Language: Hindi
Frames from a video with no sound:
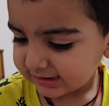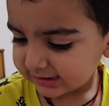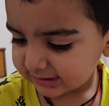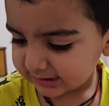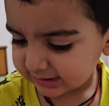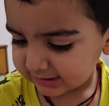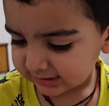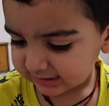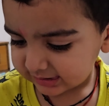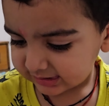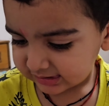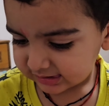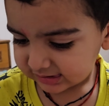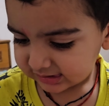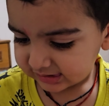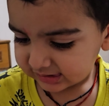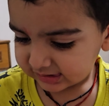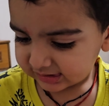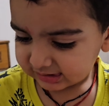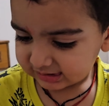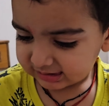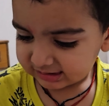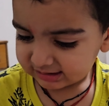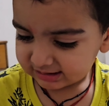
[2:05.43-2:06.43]
मैं ਕਾਰ थार
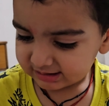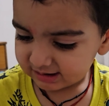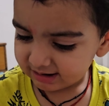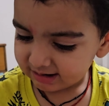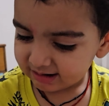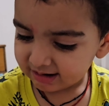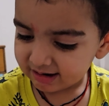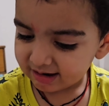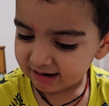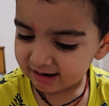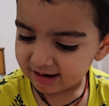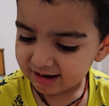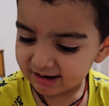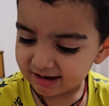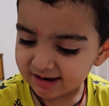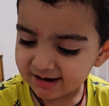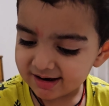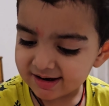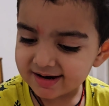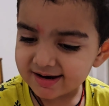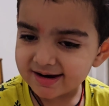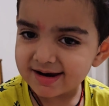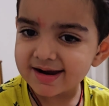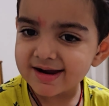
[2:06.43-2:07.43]

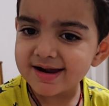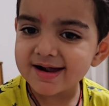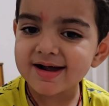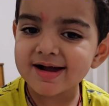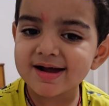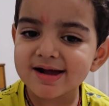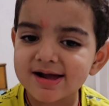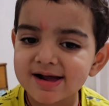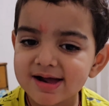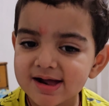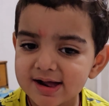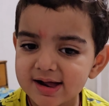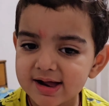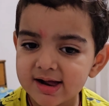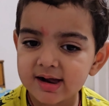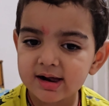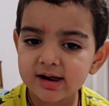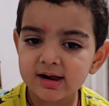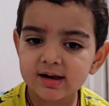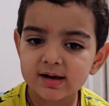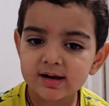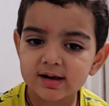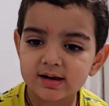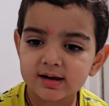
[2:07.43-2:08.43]
मैं लेने जा
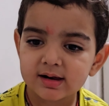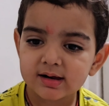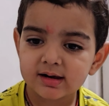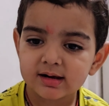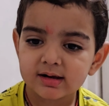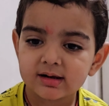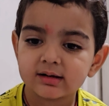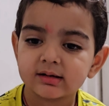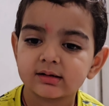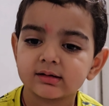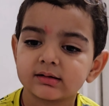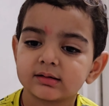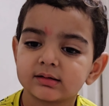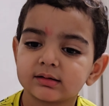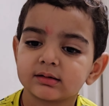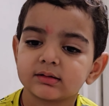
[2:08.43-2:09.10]
रहा